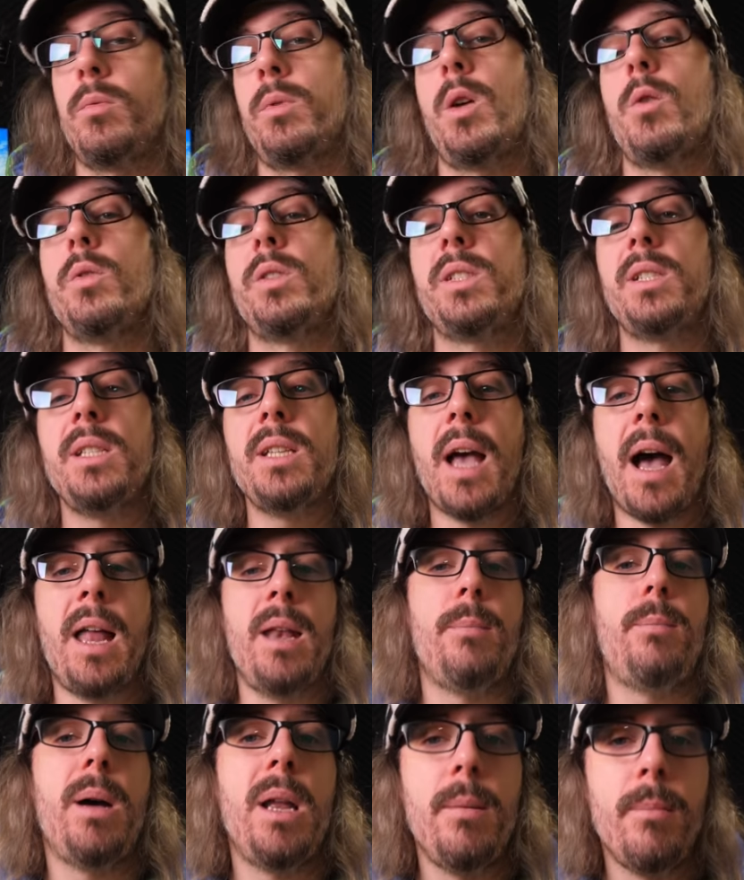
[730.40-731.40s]
On a aussi
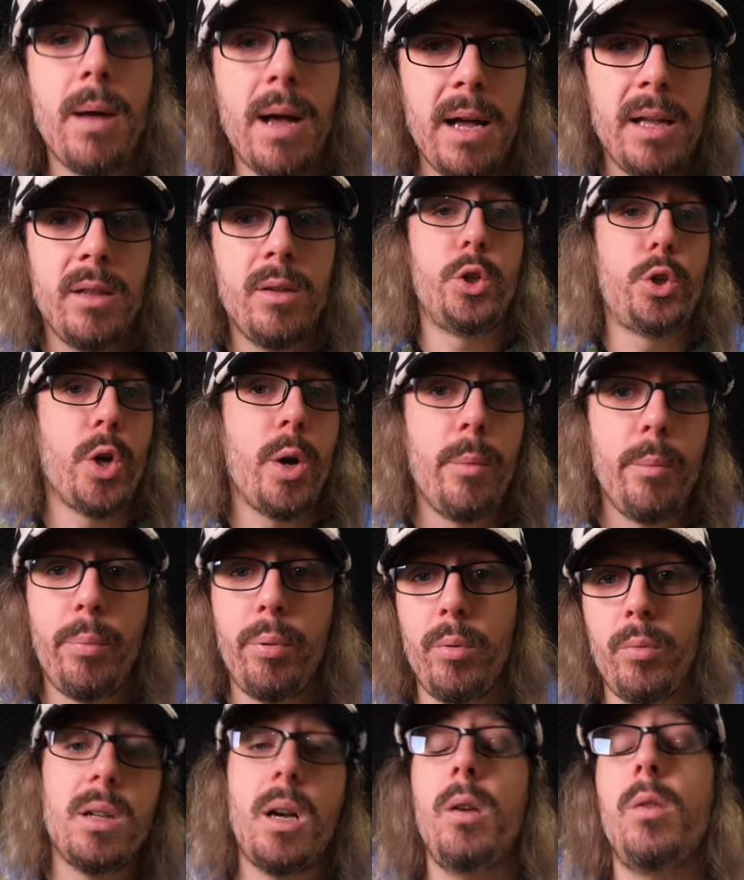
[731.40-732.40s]
Anpan Man, Jump,
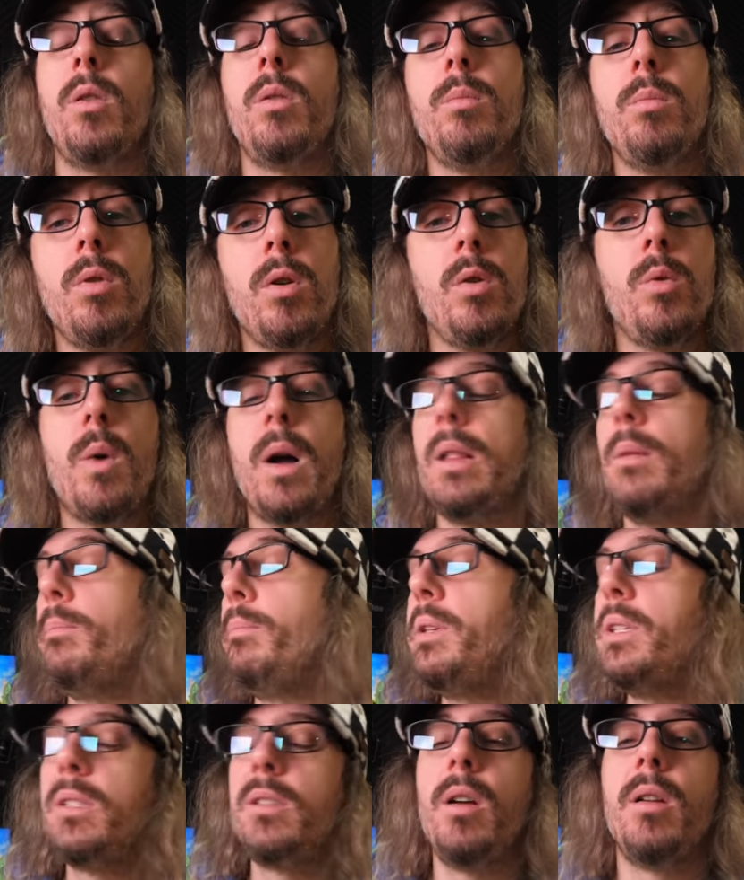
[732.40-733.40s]
Dragon Ball, One
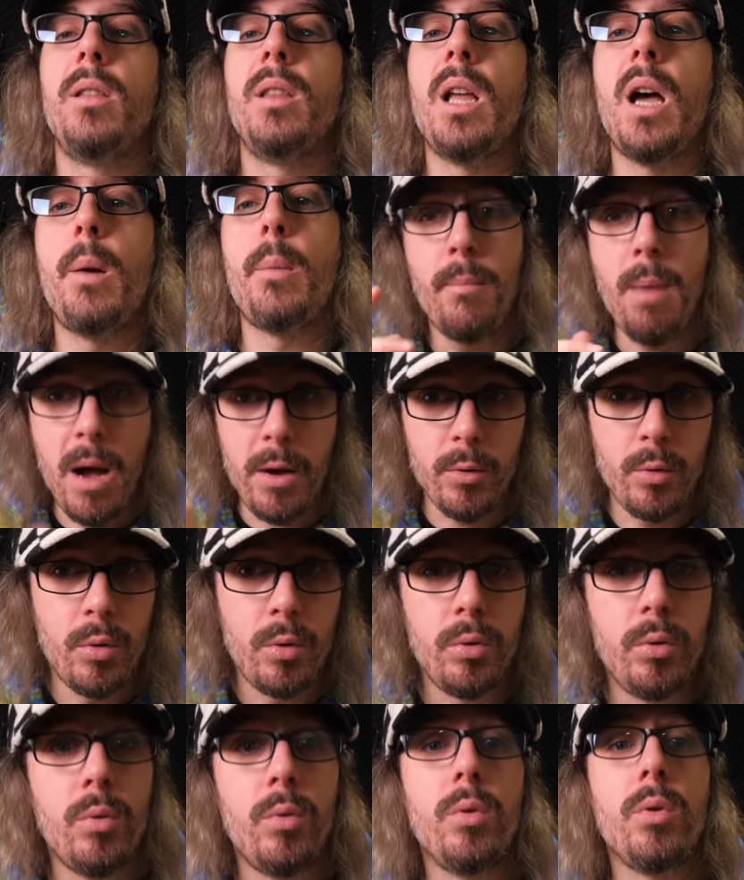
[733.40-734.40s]
Piece, Gundam,
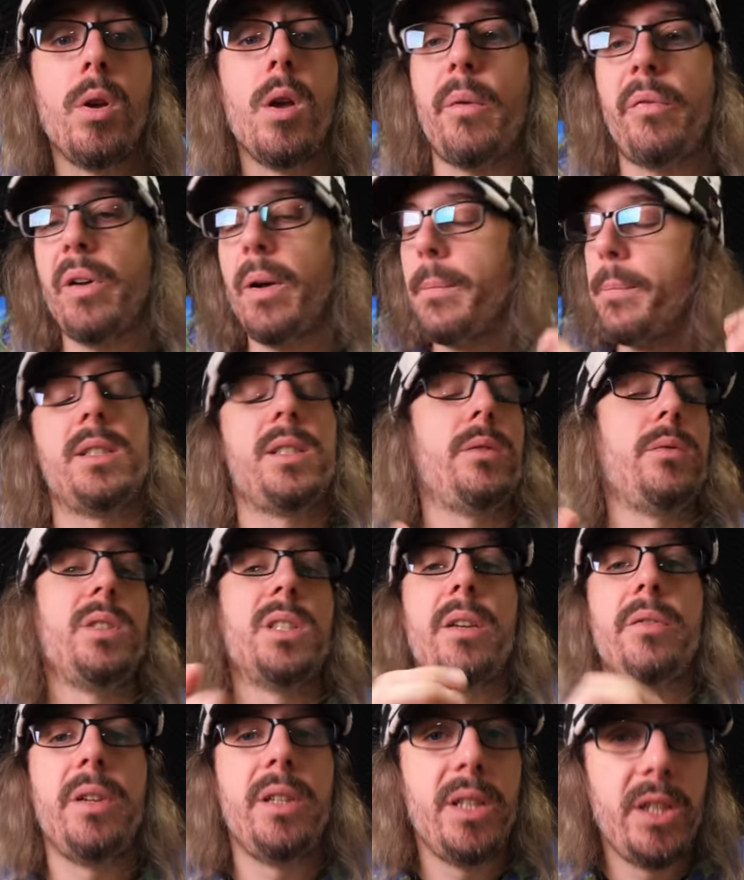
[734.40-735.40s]
Mario. Donc, enfin, si vous
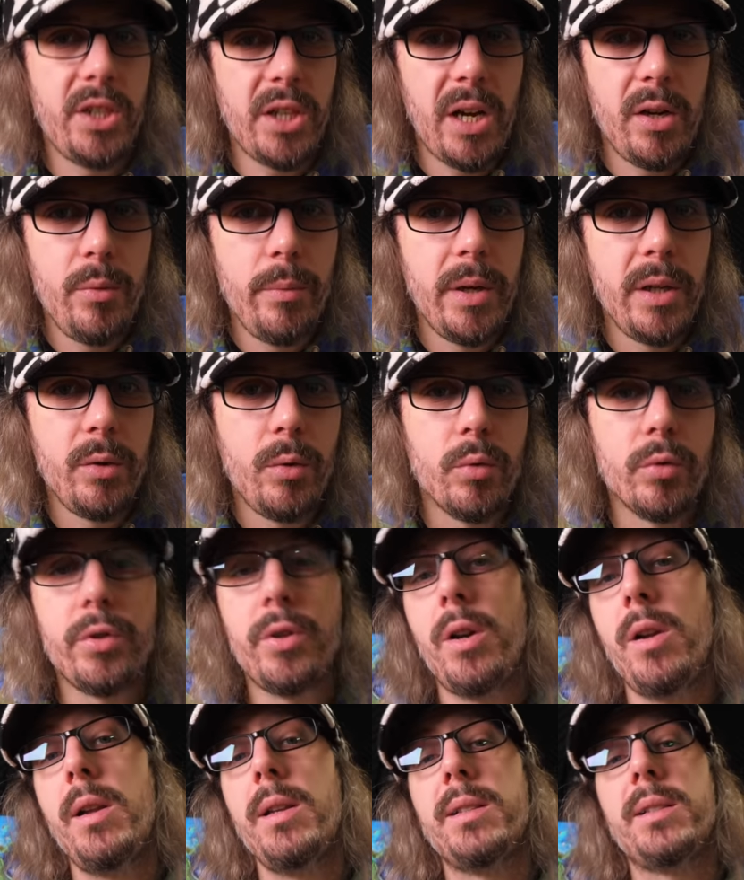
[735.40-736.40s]
avez déjà allumé une
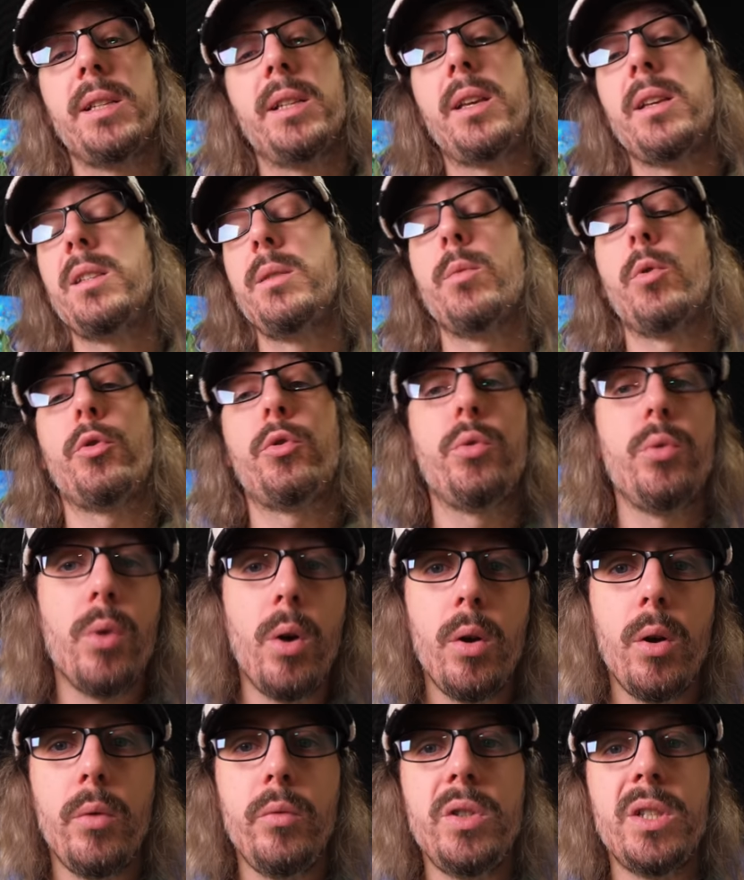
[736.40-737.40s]
console, c'est quasiment
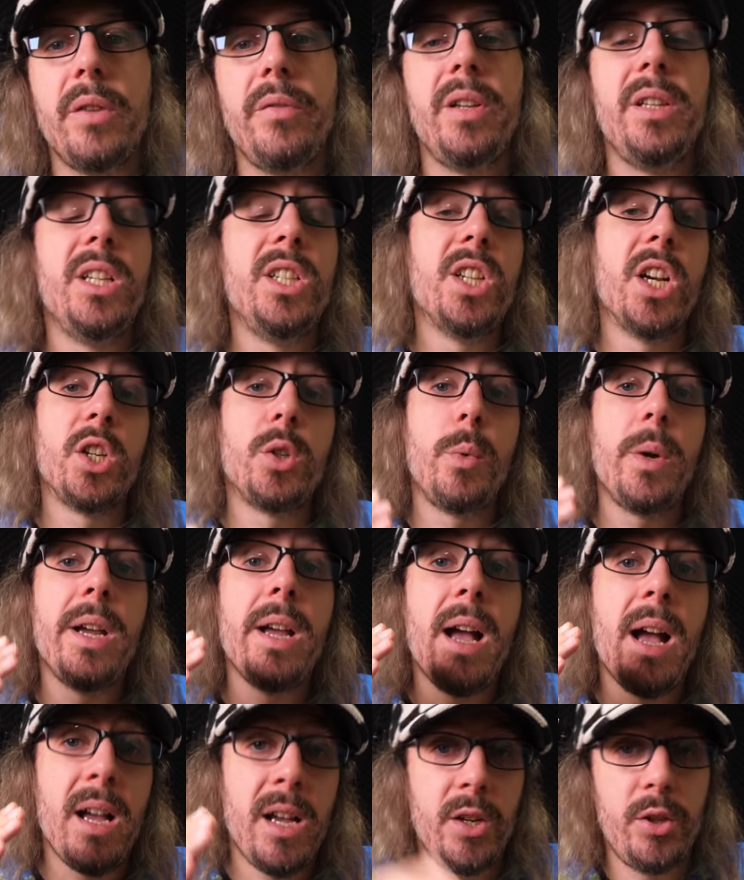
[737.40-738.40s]
sûr que vous avez déjà
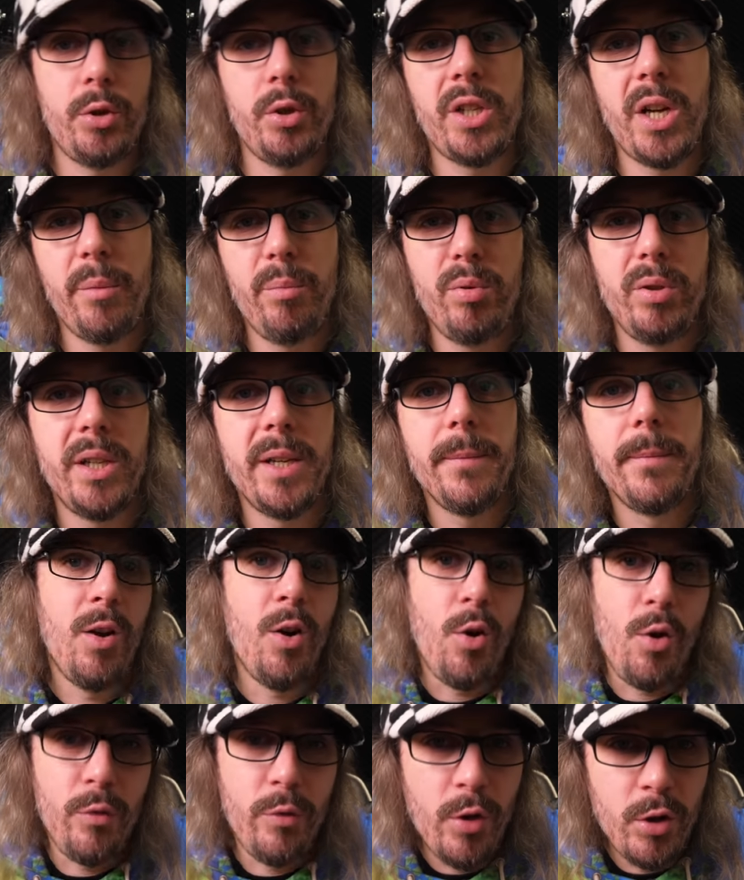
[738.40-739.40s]
joué à un jeu japonais.
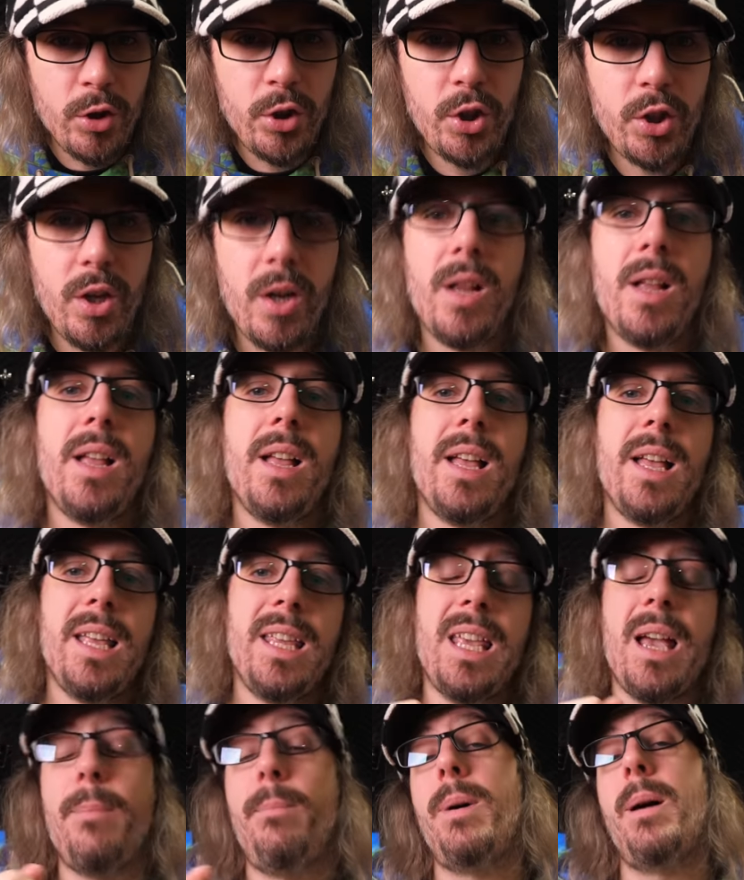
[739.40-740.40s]
En revanche,
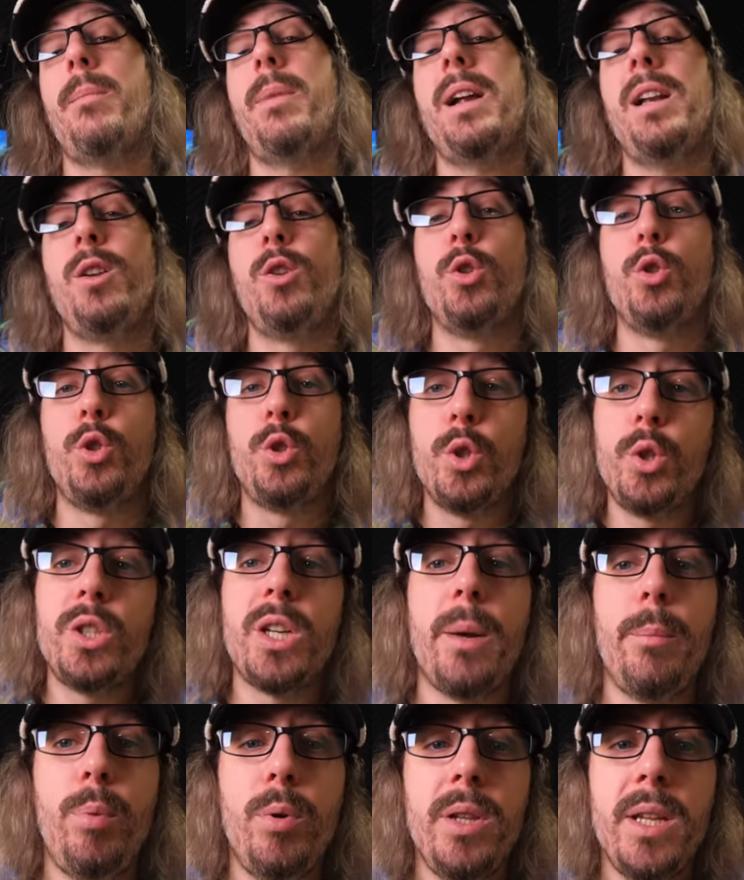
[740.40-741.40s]
il y a pas mal de jeux
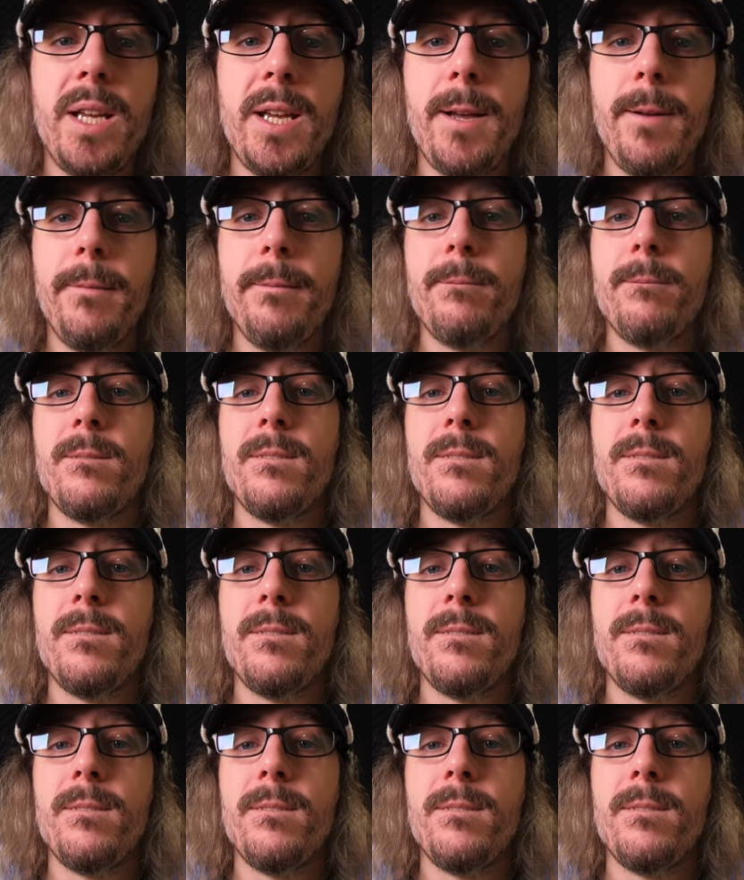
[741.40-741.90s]
japonais.